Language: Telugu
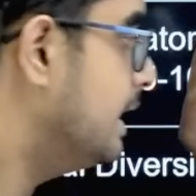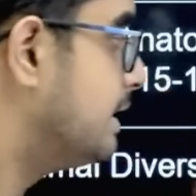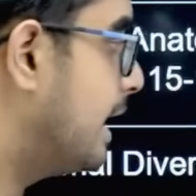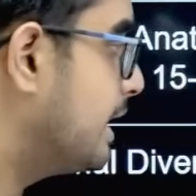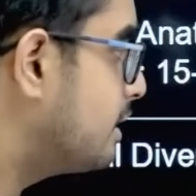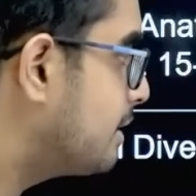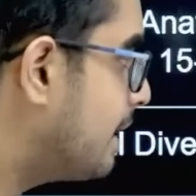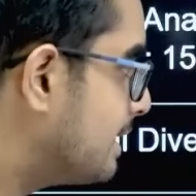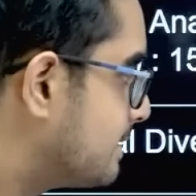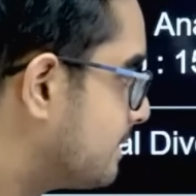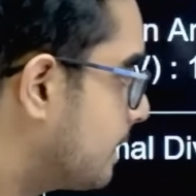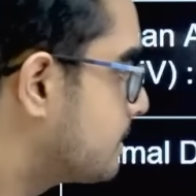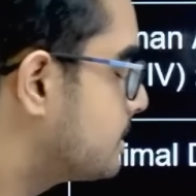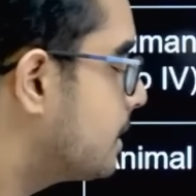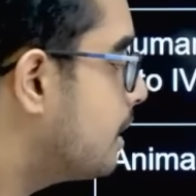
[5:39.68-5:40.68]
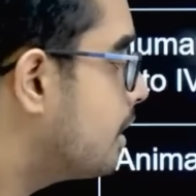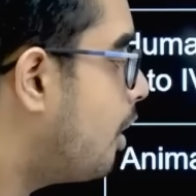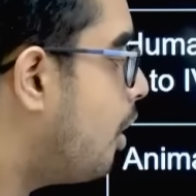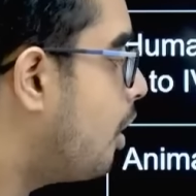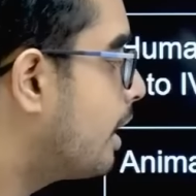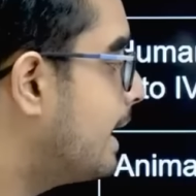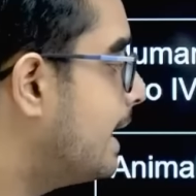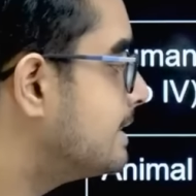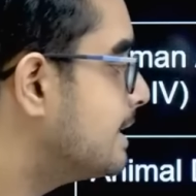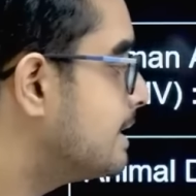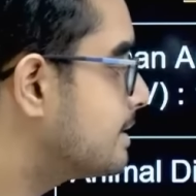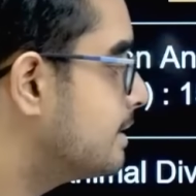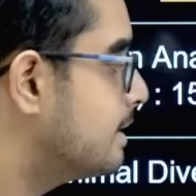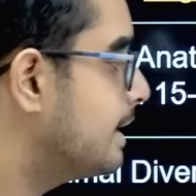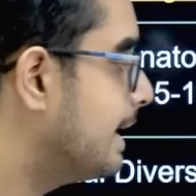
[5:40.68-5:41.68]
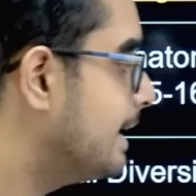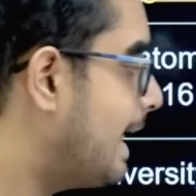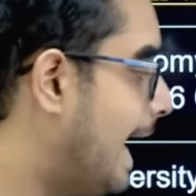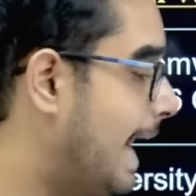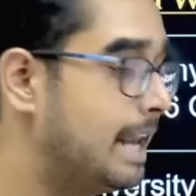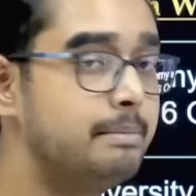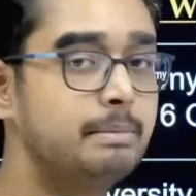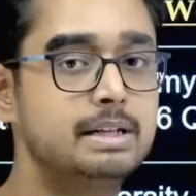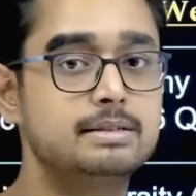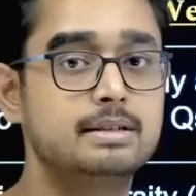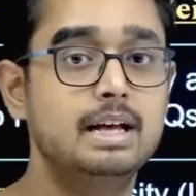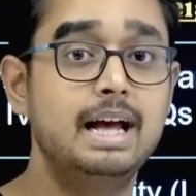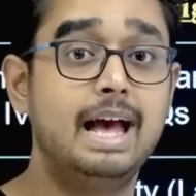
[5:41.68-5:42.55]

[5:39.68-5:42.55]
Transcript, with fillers: దాని తర్వాత స్ట్రక్చరల్ ఆర్గనైజేషన్ ఇన్ యానిమల్స్